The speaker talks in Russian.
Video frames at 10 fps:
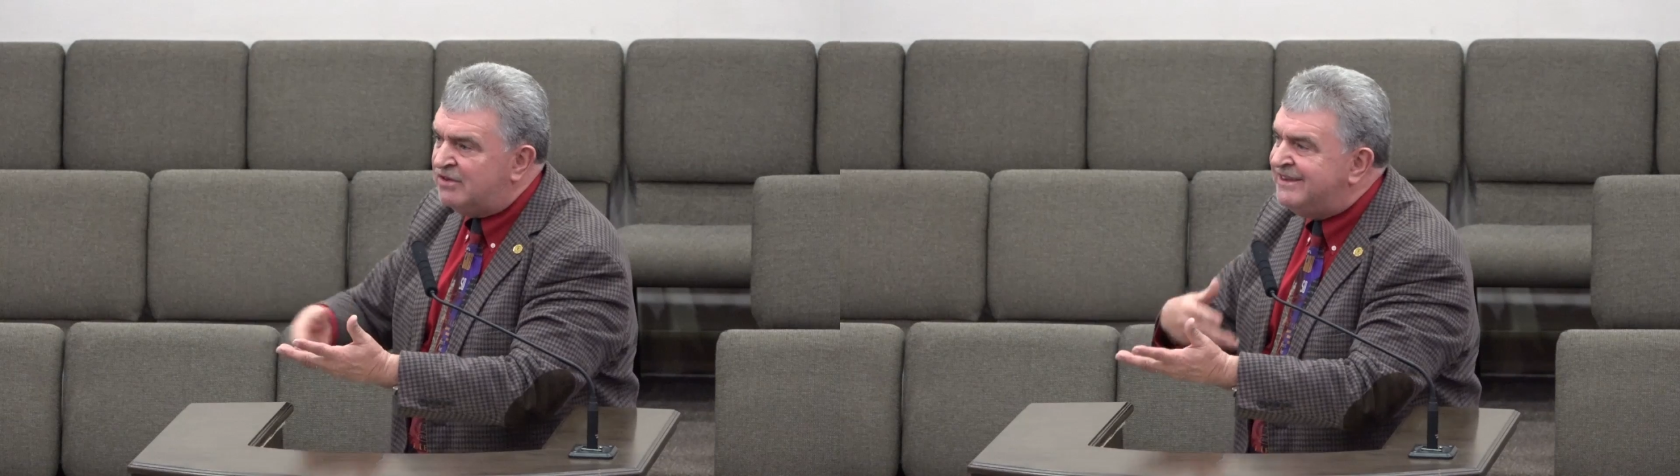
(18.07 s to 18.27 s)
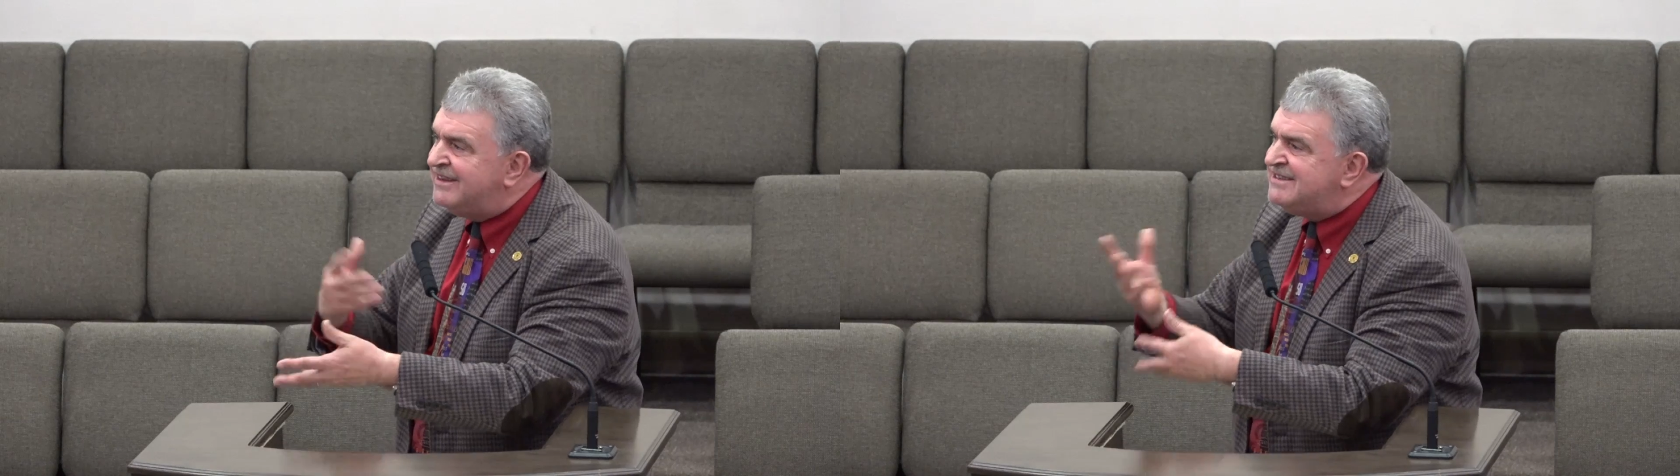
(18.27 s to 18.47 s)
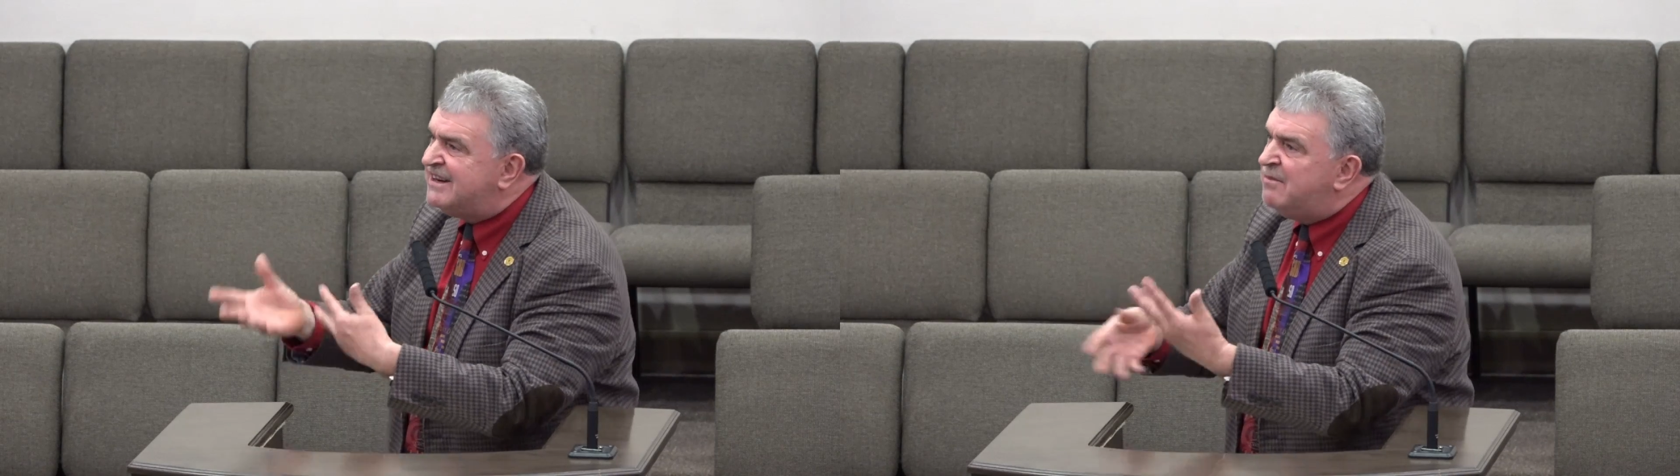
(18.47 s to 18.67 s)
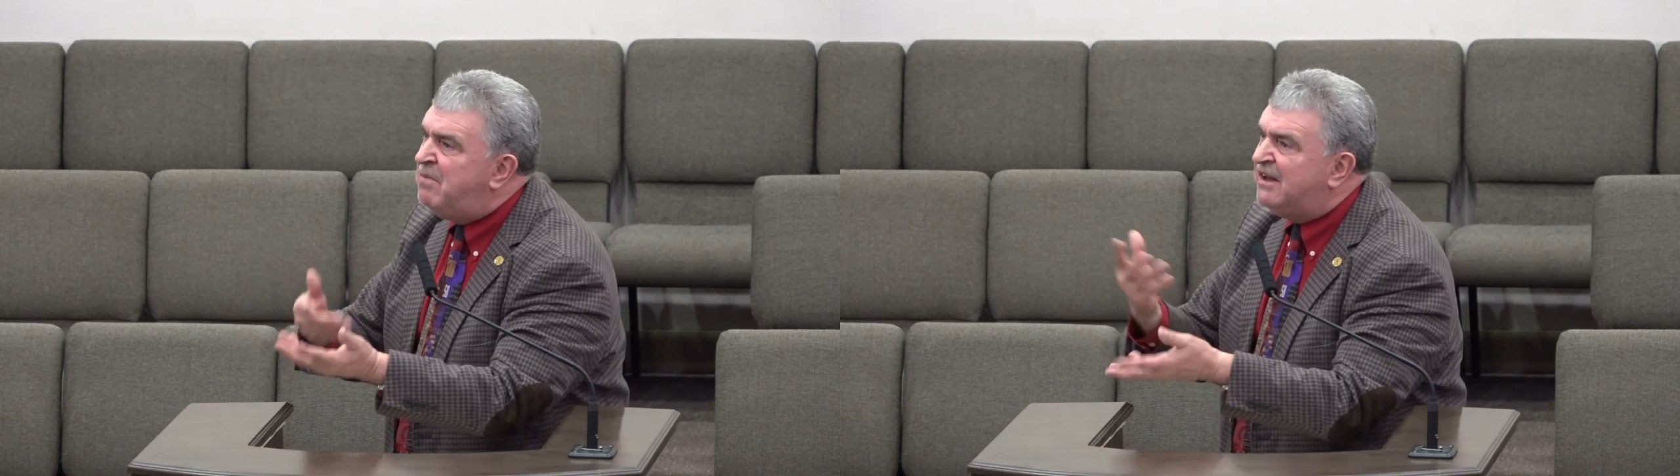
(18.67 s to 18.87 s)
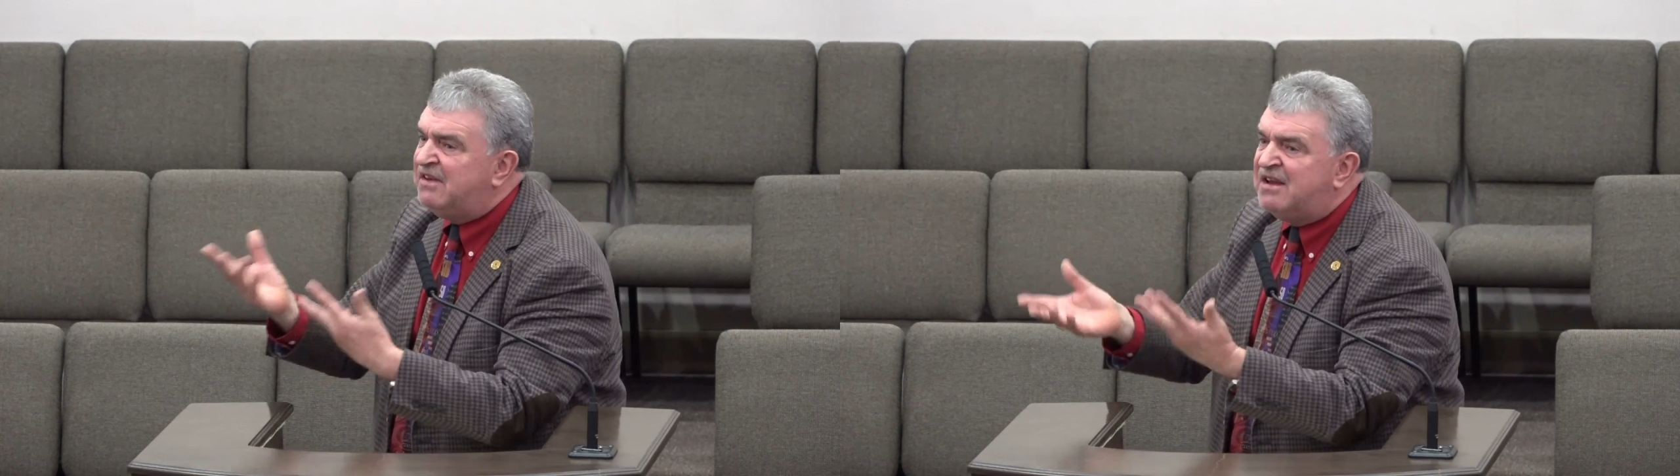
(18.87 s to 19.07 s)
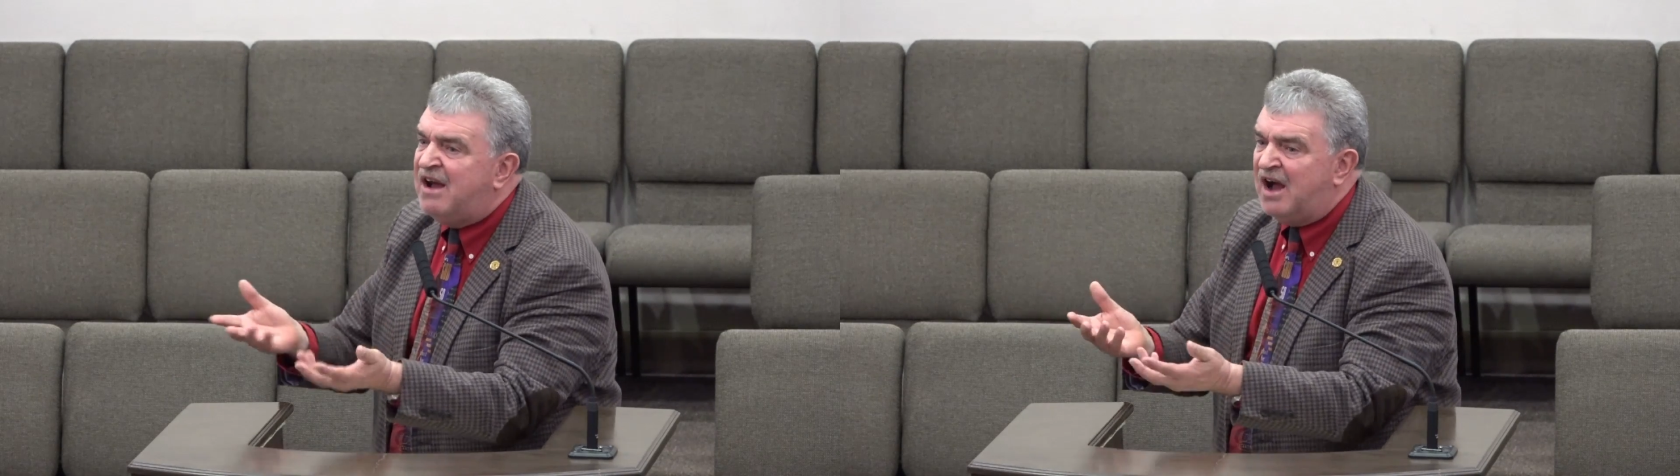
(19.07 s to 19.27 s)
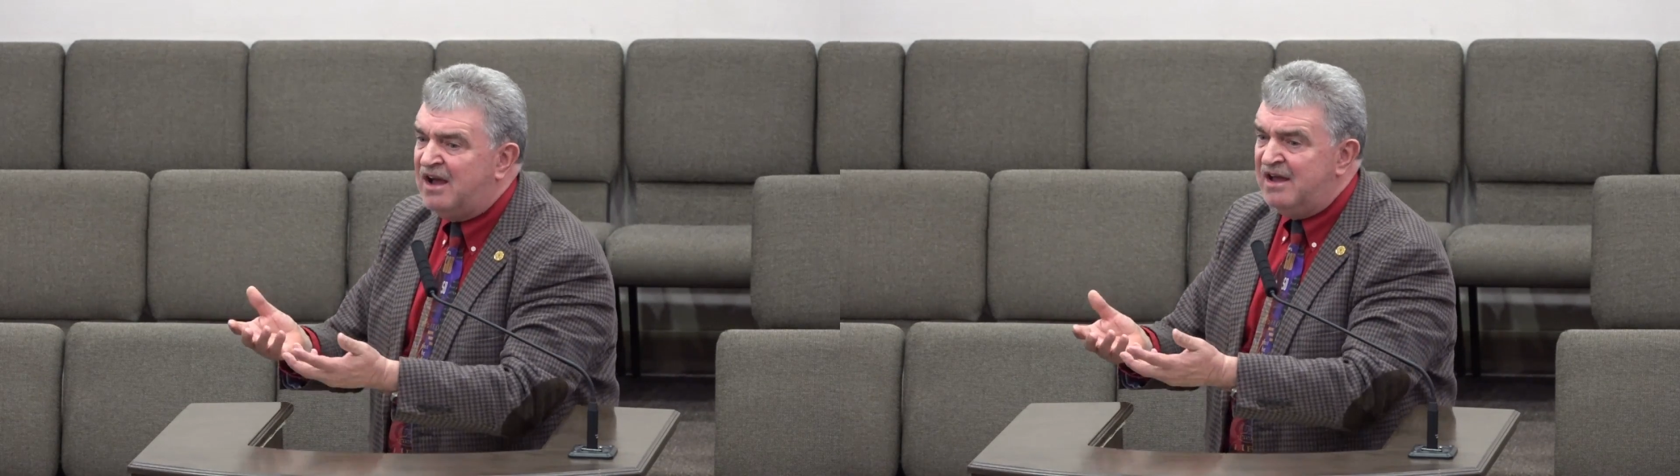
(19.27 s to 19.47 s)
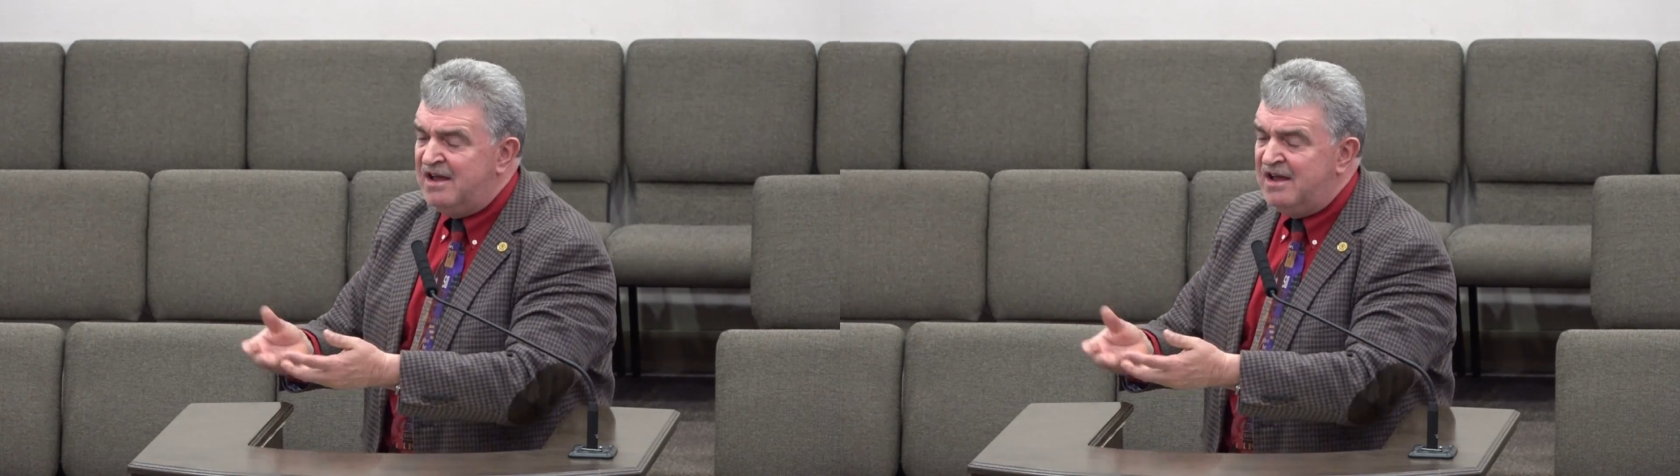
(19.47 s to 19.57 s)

надо зарабатывать. Как?